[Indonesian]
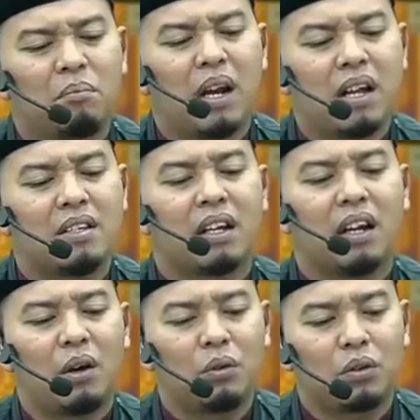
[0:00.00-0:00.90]

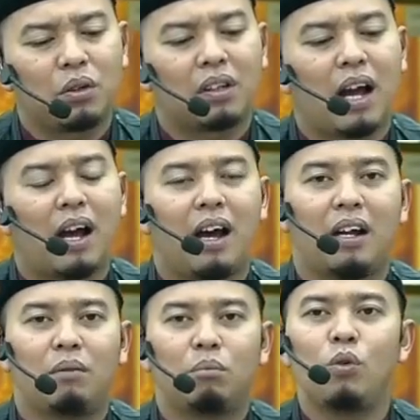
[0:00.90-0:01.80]
Belajarlah untuk taat.